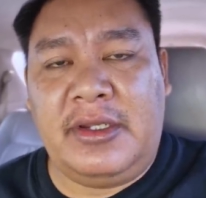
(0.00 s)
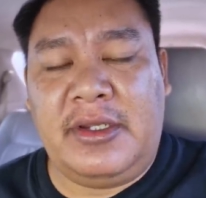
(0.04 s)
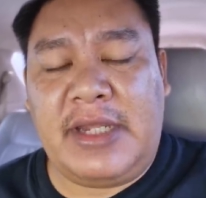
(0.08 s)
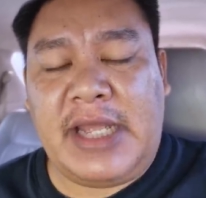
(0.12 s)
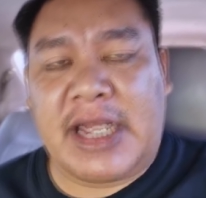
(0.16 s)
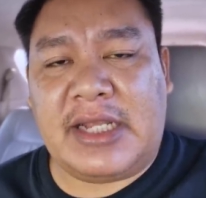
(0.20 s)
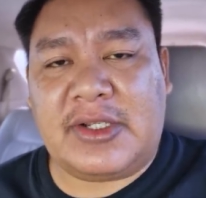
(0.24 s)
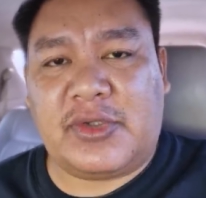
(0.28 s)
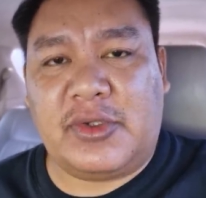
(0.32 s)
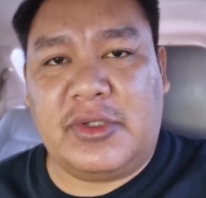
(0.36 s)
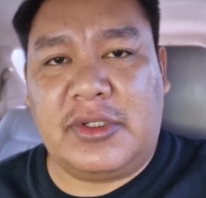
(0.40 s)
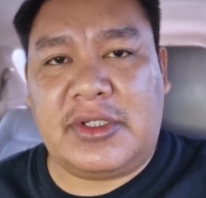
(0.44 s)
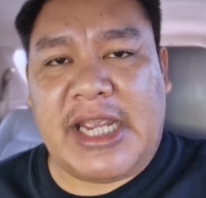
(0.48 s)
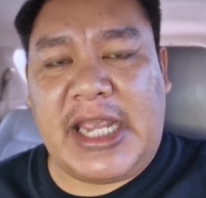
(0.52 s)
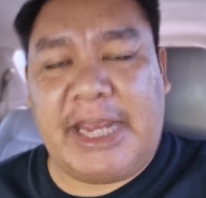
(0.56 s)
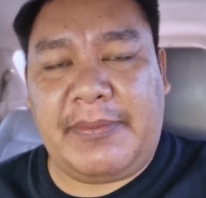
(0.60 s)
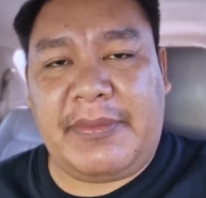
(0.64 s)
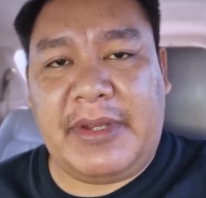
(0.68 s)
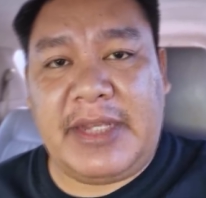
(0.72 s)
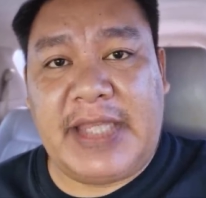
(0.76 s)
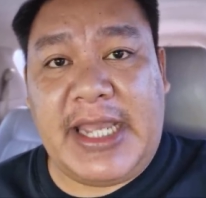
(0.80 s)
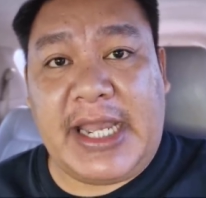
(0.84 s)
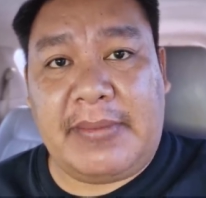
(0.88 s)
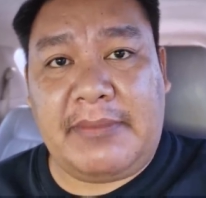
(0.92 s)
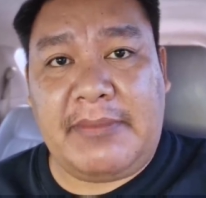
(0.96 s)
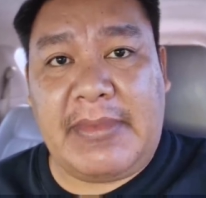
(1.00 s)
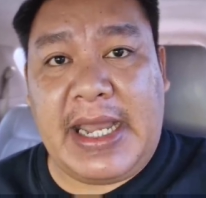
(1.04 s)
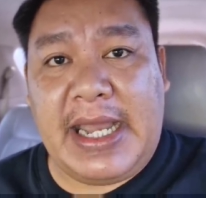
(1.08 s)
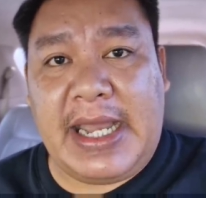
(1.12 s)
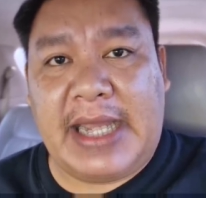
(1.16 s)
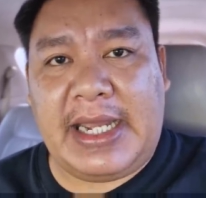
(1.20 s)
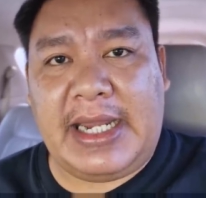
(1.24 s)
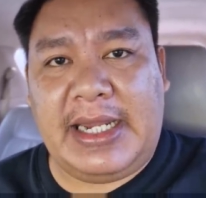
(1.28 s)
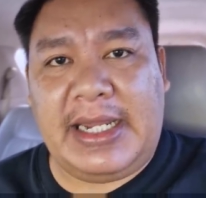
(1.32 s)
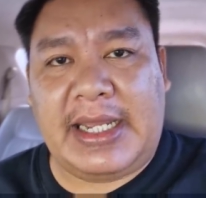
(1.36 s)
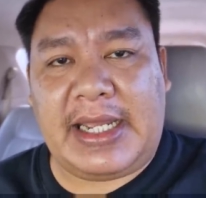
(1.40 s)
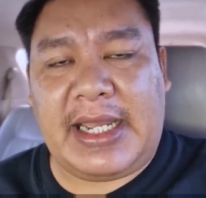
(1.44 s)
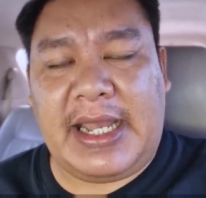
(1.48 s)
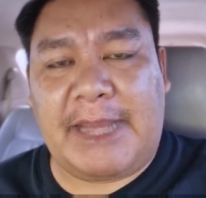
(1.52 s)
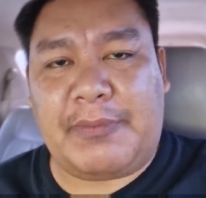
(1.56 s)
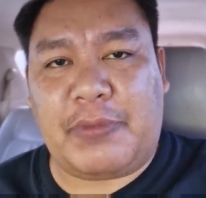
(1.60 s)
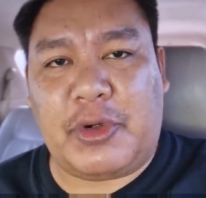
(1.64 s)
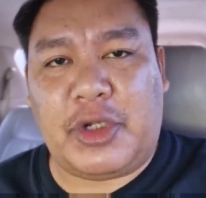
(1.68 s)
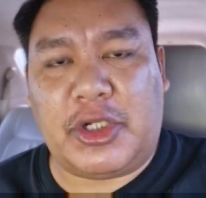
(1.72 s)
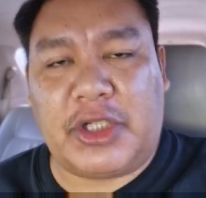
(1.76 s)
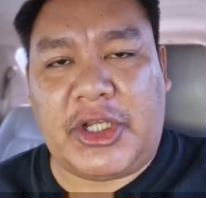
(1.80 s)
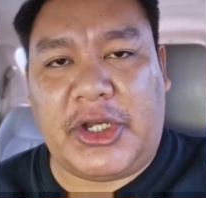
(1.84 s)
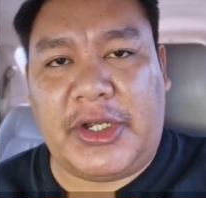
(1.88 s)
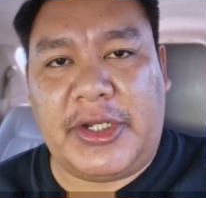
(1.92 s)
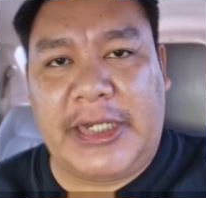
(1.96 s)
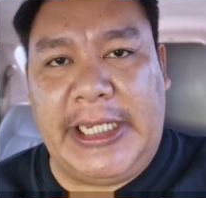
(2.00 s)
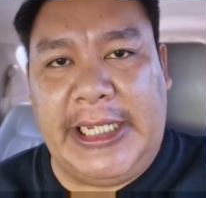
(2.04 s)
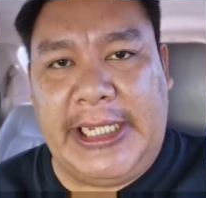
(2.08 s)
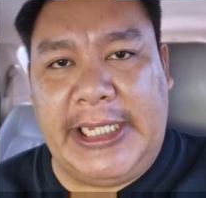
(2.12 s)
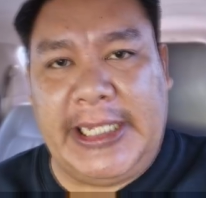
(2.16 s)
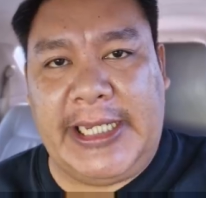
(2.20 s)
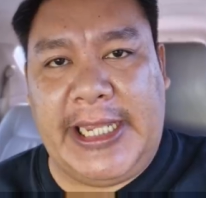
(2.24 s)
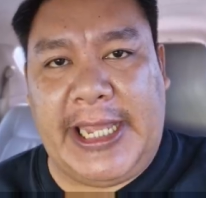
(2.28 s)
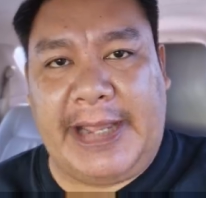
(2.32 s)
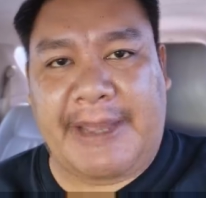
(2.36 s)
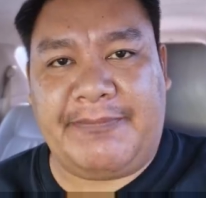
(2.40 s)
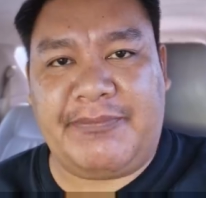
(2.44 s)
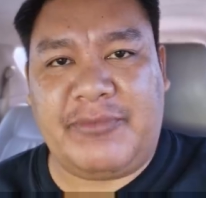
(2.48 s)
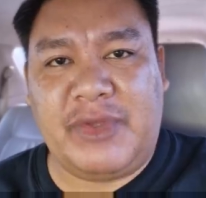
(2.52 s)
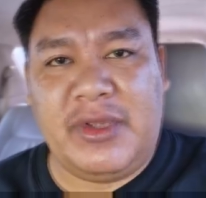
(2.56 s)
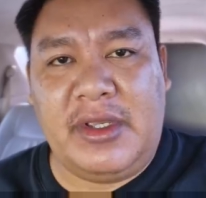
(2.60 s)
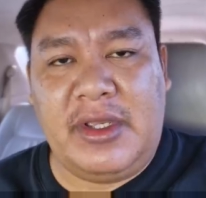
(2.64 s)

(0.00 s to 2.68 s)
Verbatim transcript: น่าสนใจเป็นอย่างมากนะครับ เพราะตอนนี้เนี่ย